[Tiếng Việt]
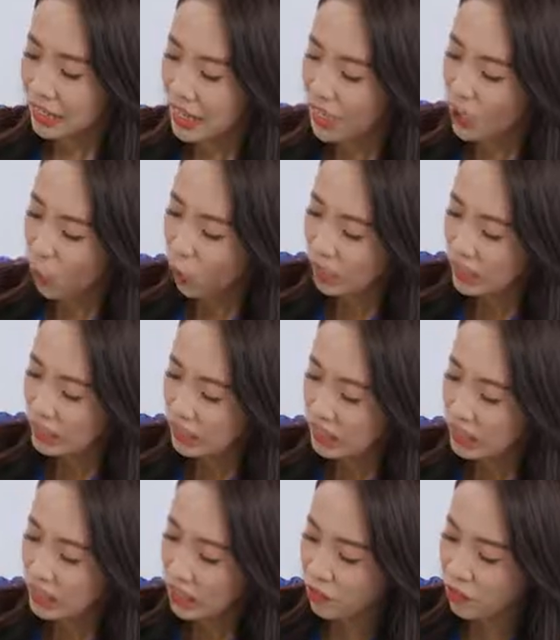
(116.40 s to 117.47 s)
Các lỗ li
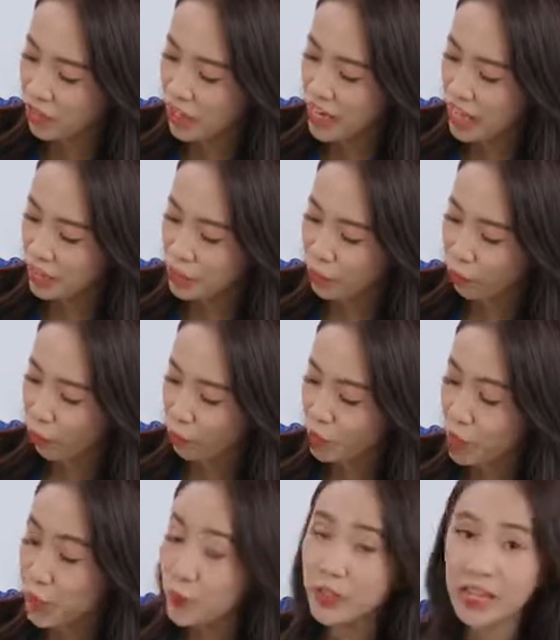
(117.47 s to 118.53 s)
ti ở phía đáy rổ
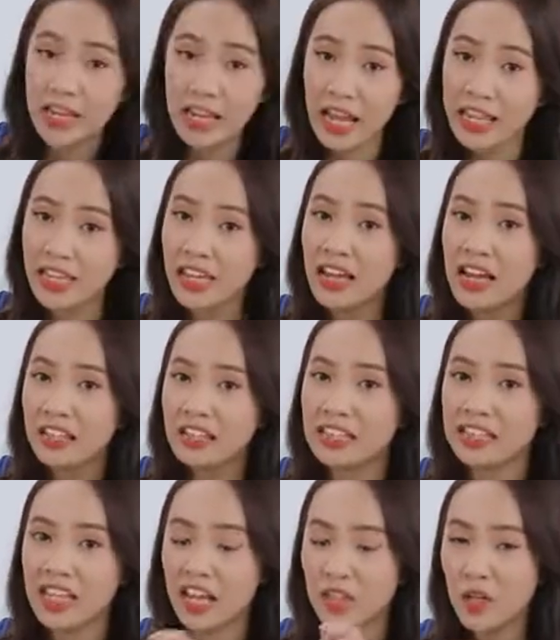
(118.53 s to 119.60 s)
nhiều như thế này á,
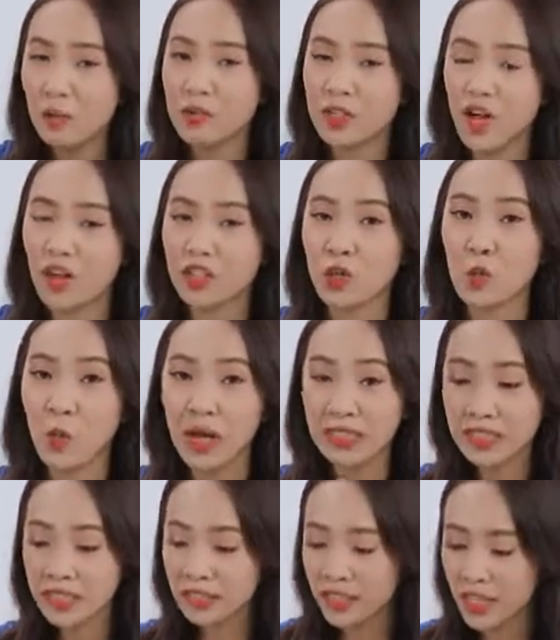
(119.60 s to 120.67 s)
thì sẽ giúp cho trong quá
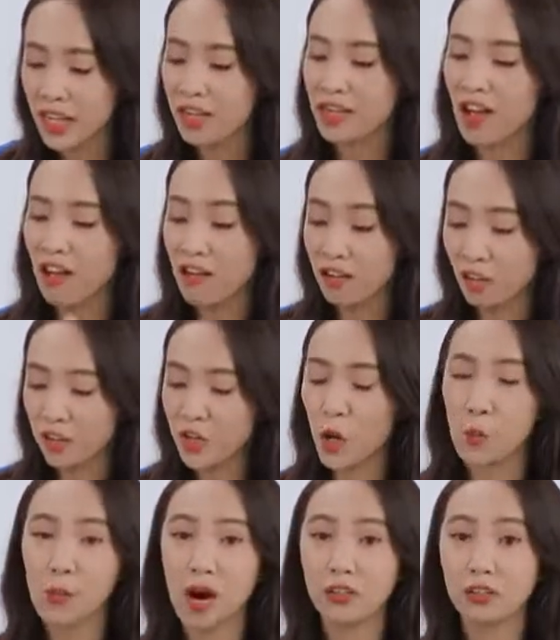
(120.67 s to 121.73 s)
trình chiên lượng
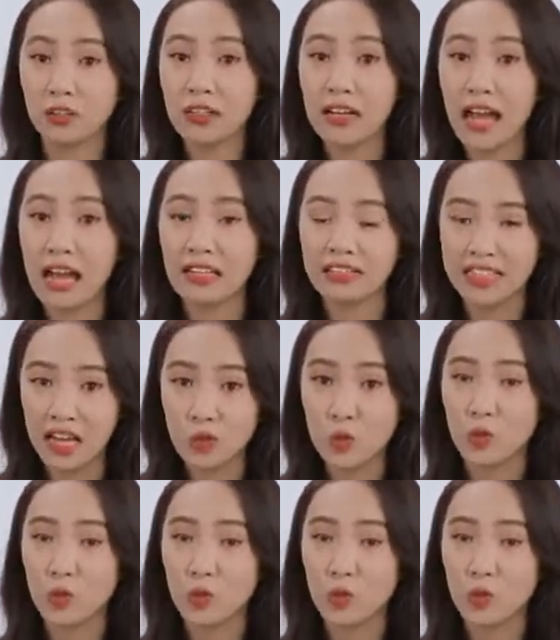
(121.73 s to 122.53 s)
dầu mỡ từ thức ăn chảy